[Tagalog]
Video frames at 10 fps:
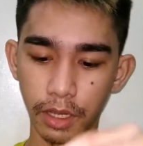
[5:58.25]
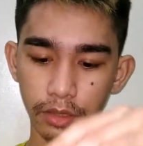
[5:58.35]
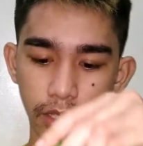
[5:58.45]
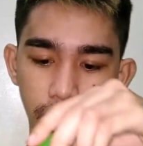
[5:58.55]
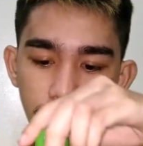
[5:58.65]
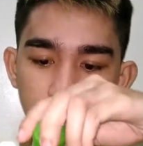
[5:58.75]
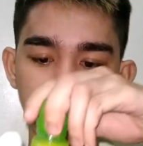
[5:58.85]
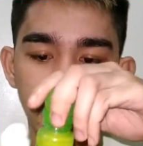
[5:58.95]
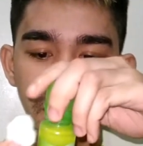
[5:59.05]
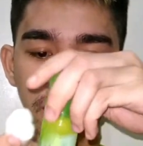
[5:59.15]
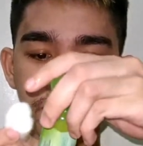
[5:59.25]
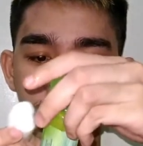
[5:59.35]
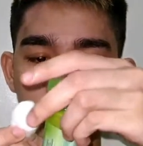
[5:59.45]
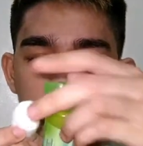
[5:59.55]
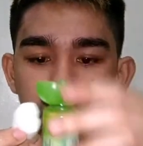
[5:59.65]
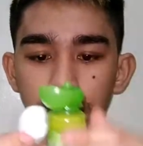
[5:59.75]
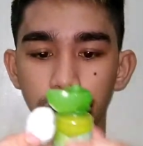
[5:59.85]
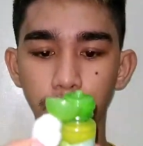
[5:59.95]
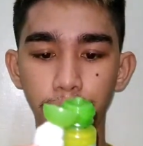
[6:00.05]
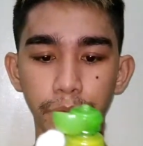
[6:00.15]
meron tayong rejuvenating facial
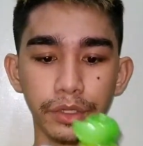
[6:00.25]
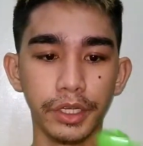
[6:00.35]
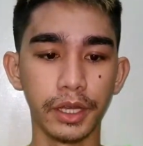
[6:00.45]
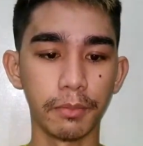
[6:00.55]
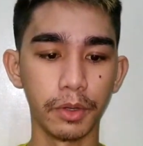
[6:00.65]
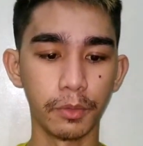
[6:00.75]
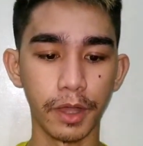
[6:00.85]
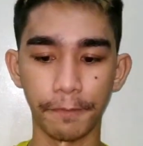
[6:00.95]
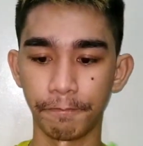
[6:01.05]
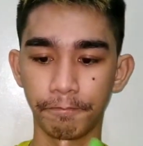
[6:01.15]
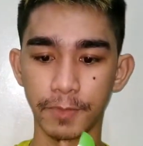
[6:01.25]
toner number 1.